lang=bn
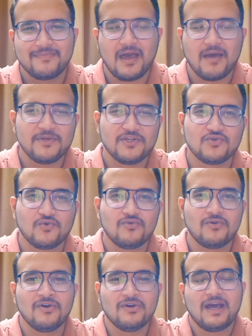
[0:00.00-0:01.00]
আমি
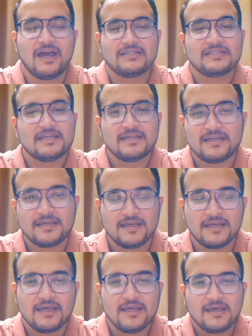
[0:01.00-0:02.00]
সৌনক আজকে
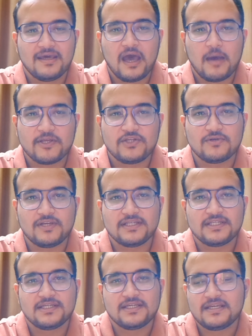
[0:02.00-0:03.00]
আবার চলে
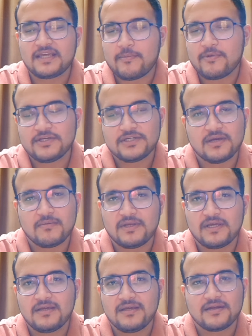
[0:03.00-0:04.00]
এসেছি ক্যামেরার সামনে
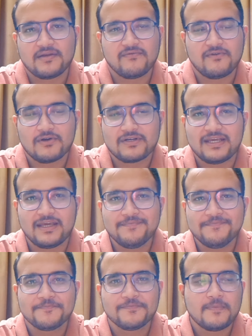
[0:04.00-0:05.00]
একটা ব্লগ নিয়ে
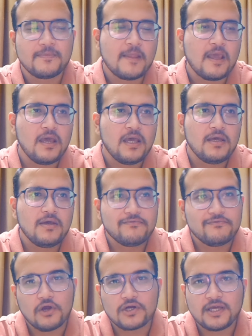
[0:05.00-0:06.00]

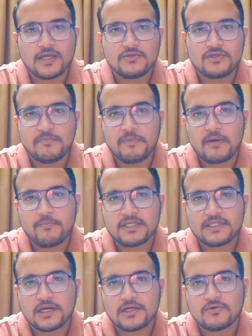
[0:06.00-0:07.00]
ব্লগটা অ্যাকচুয়ালি পাপ্পা
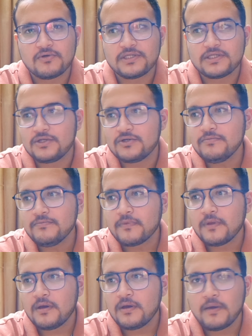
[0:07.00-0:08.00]
স্টার্ট করেছিল
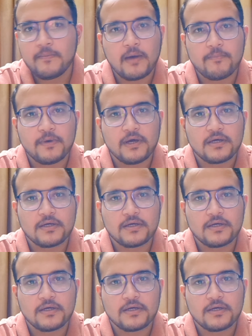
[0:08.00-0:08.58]
পাপ্পা